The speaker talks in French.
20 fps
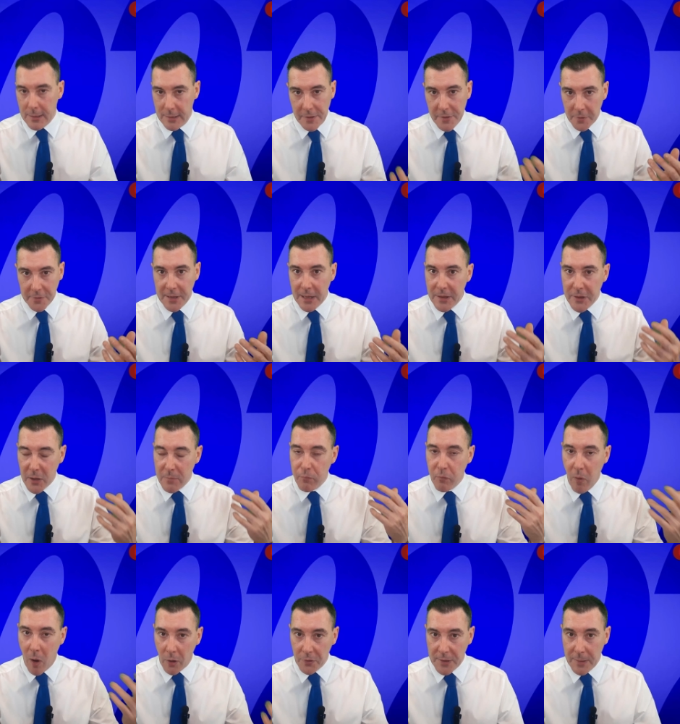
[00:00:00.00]
L'essentiel, c'est
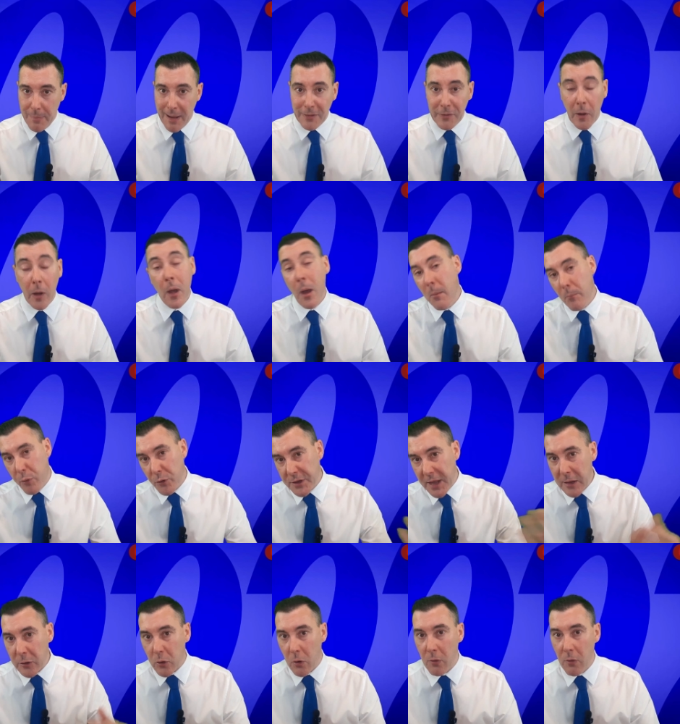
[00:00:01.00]
de pouvoir en débattre.
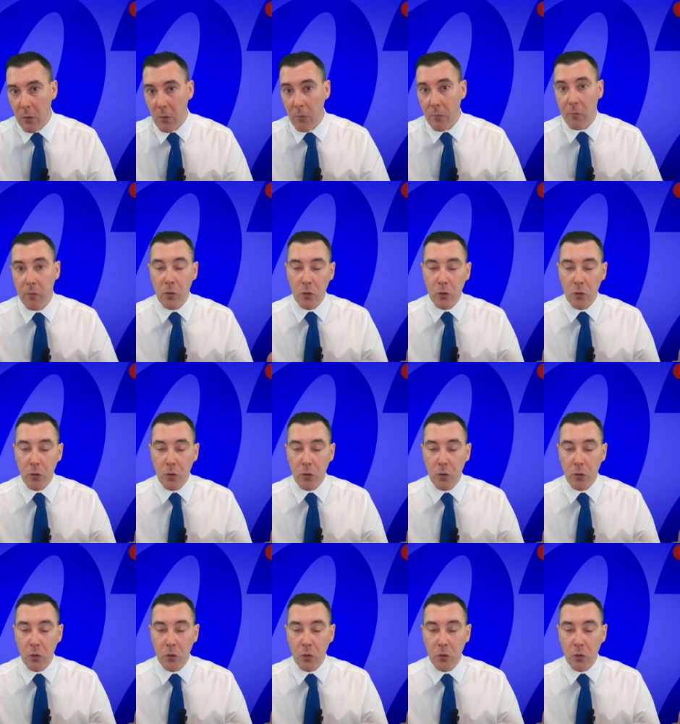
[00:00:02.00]
Peut-être que